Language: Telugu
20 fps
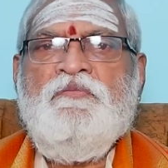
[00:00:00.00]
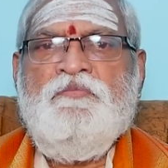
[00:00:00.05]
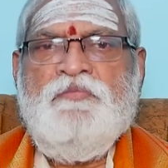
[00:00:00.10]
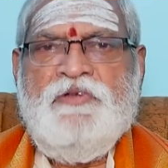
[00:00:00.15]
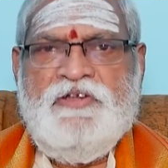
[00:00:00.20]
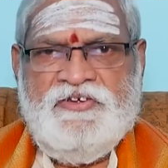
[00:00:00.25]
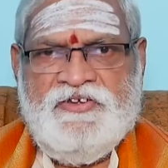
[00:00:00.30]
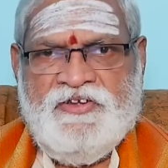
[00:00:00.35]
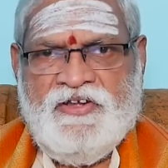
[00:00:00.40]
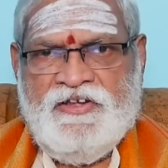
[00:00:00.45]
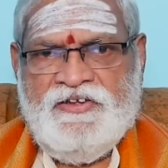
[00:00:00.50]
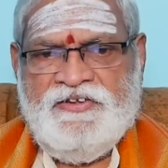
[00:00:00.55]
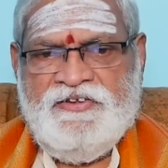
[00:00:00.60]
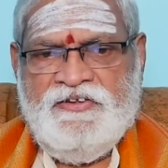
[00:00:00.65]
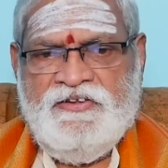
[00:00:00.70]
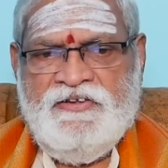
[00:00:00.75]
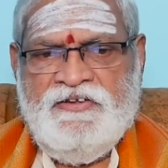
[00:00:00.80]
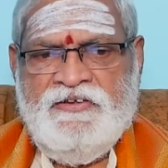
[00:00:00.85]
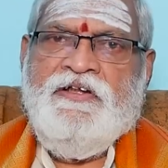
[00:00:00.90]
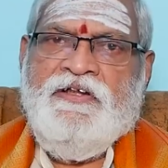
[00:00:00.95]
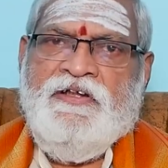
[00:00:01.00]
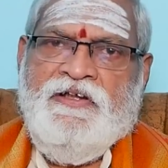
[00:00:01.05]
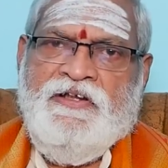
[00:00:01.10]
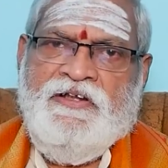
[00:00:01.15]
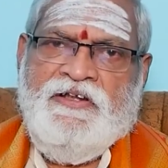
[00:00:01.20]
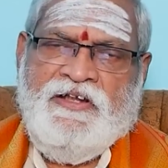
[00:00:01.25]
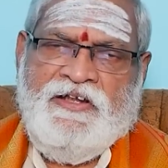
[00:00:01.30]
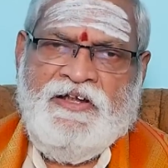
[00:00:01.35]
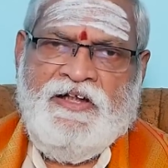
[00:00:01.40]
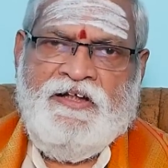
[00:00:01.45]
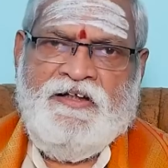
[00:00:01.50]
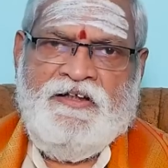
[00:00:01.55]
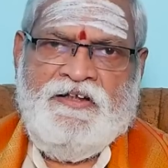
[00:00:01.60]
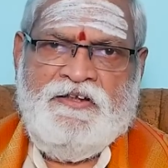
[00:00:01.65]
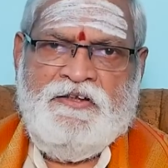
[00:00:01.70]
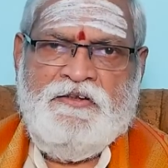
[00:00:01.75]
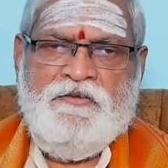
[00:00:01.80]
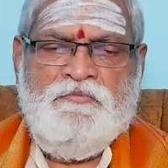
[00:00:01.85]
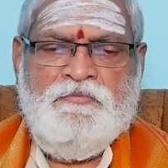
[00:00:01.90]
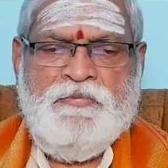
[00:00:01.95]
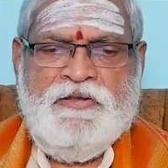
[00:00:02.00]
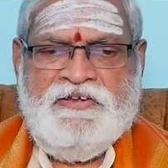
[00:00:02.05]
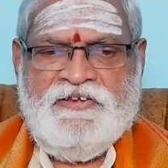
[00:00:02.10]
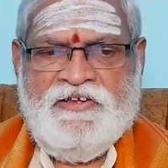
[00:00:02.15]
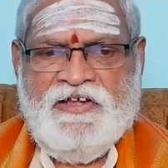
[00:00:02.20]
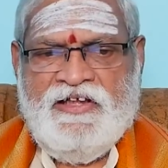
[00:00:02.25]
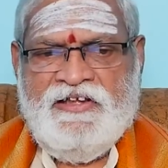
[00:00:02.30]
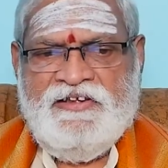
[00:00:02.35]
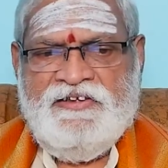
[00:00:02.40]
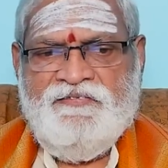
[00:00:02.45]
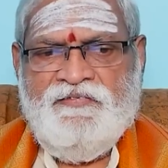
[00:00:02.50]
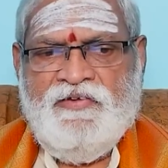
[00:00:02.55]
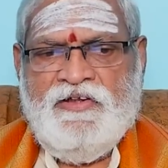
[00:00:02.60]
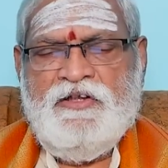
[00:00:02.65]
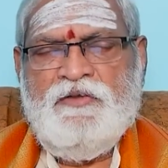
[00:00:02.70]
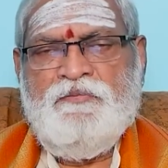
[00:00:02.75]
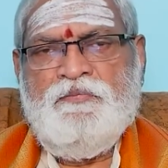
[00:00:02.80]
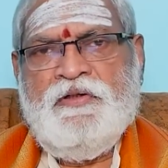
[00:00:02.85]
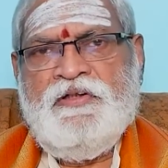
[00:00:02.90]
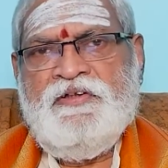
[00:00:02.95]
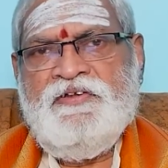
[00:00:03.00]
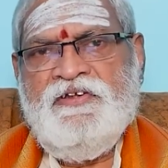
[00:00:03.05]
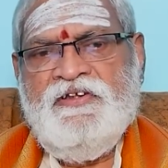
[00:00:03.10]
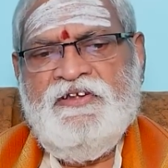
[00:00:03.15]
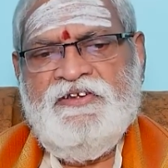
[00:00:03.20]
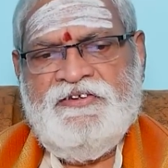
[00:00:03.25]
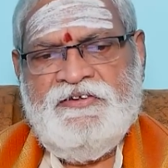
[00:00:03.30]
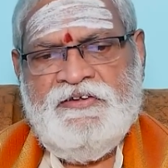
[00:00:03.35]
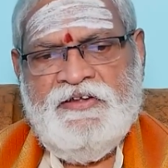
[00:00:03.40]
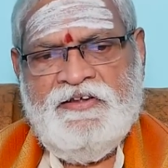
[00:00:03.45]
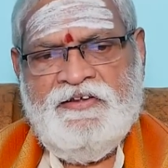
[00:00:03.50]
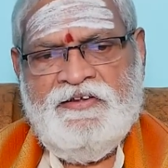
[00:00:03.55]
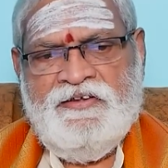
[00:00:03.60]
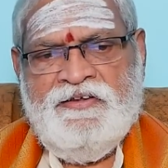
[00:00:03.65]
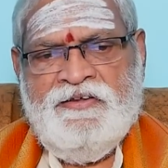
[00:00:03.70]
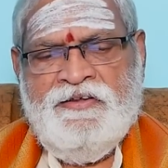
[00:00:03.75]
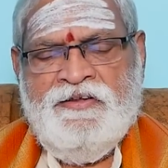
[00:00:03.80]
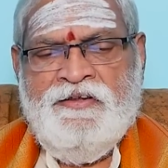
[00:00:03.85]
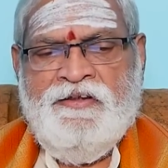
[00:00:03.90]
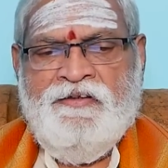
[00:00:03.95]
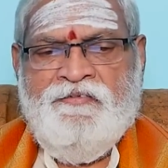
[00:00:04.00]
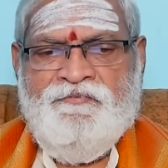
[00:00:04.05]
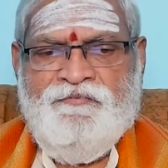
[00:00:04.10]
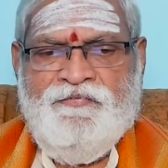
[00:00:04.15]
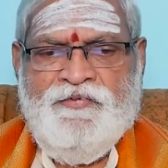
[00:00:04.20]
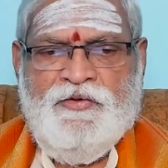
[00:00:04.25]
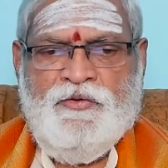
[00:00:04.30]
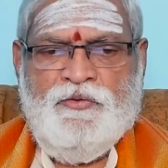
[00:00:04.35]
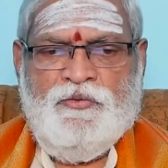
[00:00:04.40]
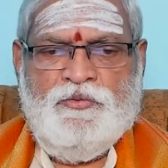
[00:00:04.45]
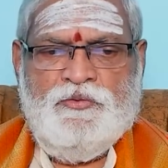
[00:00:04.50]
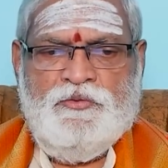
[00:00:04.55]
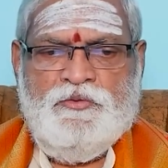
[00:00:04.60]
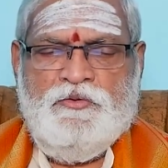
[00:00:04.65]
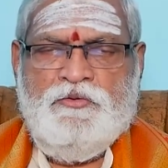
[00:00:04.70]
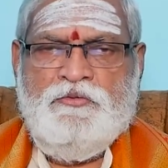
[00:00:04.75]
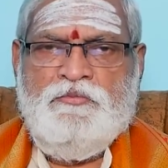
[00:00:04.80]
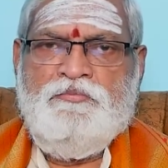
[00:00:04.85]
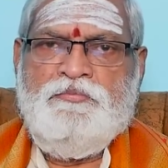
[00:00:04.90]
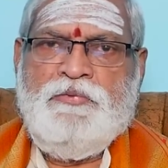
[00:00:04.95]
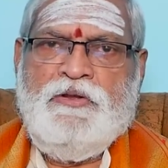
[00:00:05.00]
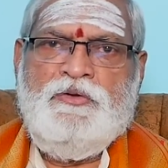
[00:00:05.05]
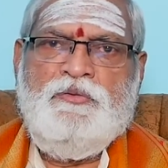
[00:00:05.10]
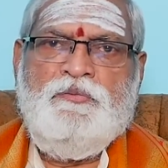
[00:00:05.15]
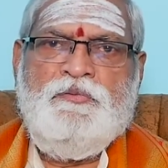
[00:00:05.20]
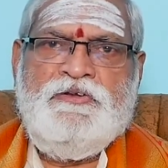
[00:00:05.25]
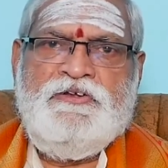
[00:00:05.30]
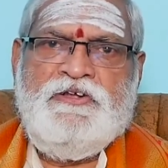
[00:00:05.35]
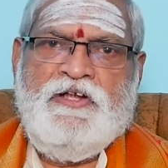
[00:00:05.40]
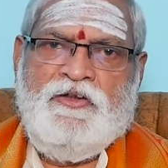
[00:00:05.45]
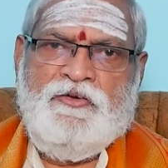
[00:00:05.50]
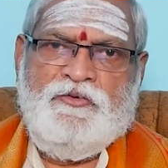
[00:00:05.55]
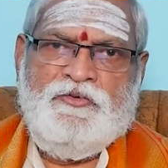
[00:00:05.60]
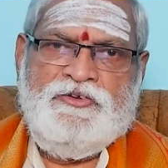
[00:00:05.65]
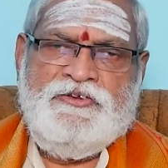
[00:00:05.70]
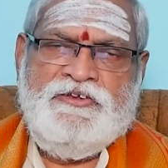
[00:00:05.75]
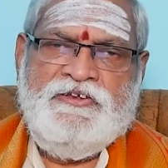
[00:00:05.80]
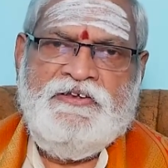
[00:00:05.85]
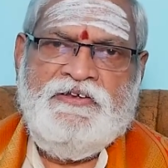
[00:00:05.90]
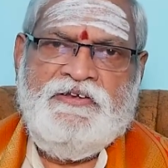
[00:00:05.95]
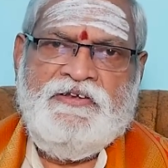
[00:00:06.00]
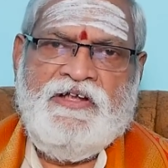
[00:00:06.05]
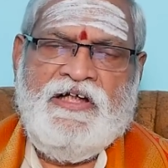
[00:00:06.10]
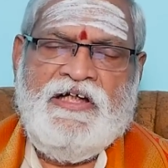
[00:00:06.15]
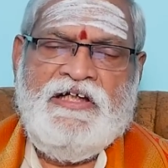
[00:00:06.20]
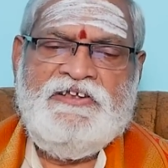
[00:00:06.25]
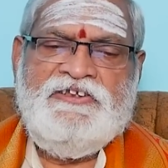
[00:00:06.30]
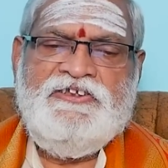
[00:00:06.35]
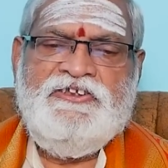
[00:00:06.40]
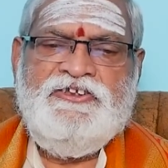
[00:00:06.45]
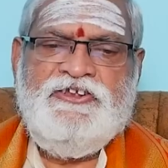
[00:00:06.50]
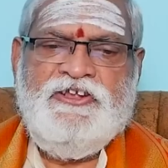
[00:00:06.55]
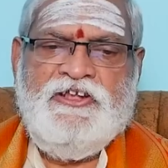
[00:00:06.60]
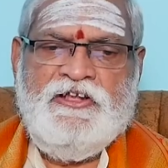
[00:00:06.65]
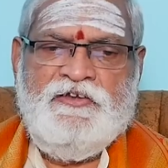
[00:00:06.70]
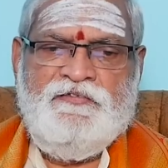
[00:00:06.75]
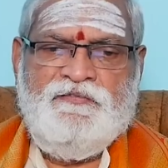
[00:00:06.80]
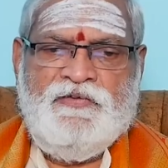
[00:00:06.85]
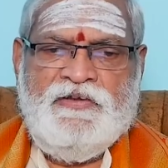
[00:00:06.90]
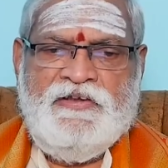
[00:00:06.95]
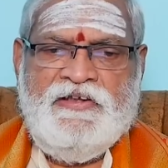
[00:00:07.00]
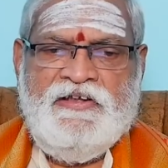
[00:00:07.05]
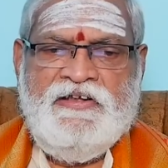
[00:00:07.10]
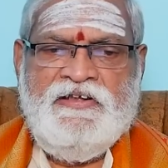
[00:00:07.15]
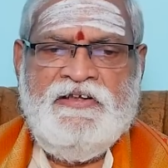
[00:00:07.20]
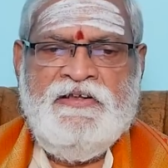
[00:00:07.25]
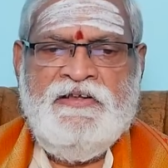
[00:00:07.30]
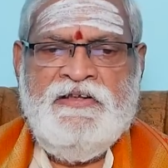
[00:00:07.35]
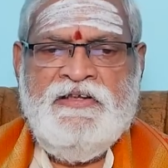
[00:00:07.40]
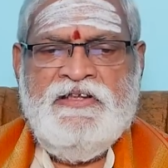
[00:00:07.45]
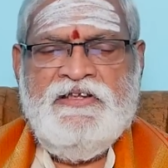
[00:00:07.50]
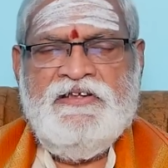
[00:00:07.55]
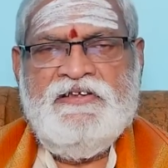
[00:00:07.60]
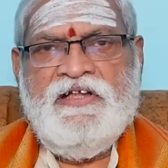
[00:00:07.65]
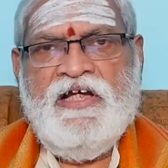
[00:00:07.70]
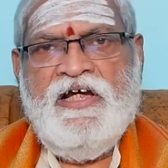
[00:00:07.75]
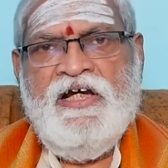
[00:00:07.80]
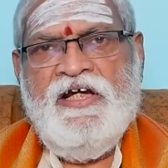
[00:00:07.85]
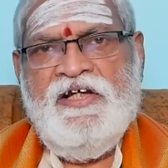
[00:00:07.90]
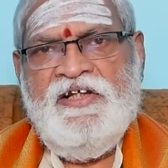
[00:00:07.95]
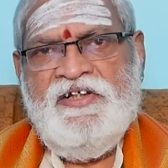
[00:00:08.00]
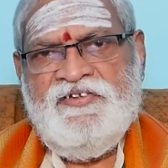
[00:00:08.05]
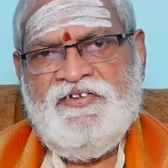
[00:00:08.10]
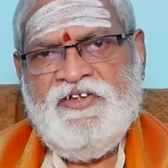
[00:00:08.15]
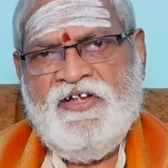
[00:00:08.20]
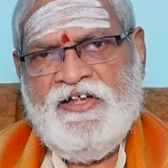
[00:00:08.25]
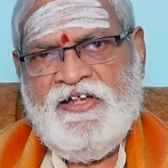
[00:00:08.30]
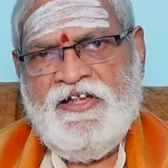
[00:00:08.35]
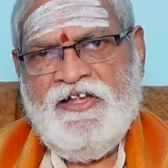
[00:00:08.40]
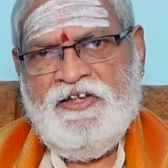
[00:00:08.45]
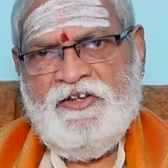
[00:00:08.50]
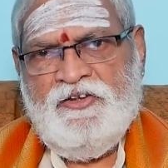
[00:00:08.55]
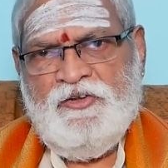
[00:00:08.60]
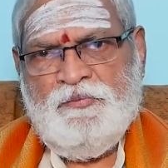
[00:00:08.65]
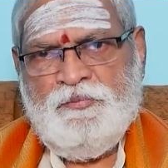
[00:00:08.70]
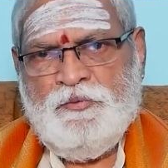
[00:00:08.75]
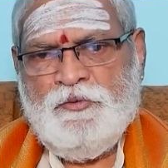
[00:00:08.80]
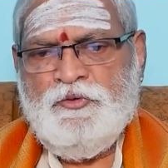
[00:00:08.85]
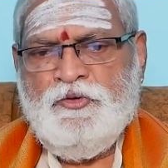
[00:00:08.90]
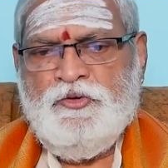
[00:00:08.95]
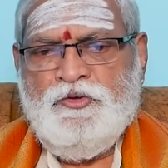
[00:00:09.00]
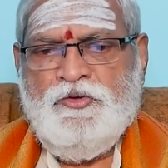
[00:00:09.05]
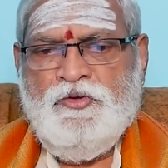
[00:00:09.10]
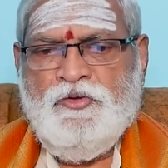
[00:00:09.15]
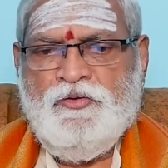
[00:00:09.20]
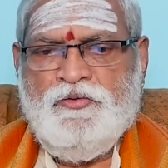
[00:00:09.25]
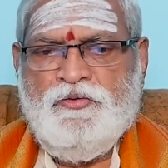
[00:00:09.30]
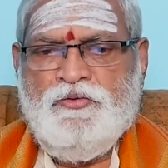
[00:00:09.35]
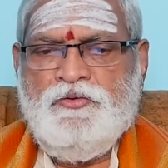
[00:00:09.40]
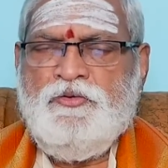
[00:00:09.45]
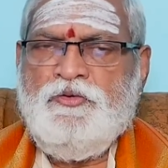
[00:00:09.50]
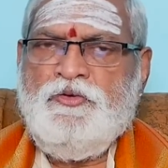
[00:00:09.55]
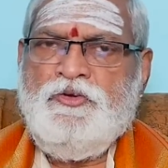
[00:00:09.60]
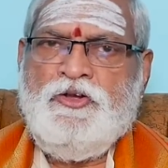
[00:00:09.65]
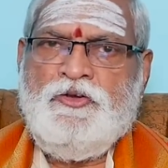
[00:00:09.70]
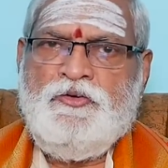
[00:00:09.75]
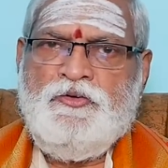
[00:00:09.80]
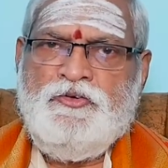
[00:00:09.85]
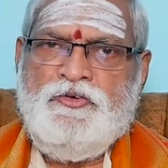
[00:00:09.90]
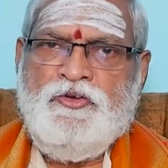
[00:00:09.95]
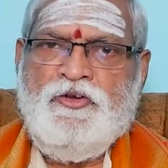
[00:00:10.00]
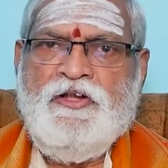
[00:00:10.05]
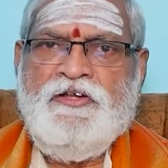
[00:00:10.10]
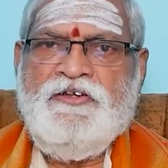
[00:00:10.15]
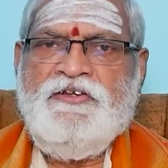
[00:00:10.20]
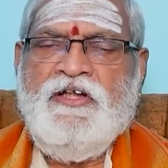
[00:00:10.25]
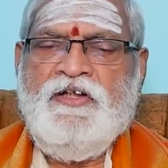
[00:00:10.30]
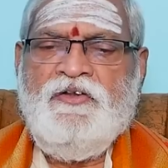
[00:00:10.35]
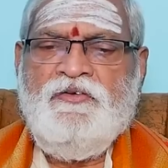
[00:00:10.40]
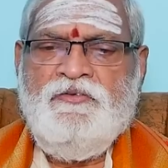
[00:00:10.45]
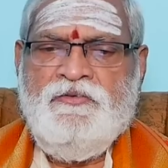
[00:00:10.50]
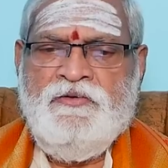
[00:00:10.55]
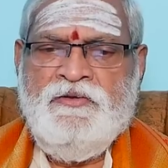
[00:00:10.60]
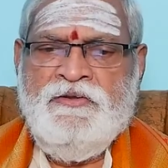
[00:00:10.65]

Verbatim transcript: మేషరాశి ఈ నెల మేషరాశి వారిని పరిశీలిస్తే వీరు బంధుమిత్రుల నుంచి ఆశించినటువంటి సహాయ సహకారాలు పొందుట్లో కృతకృత్యులవుతారు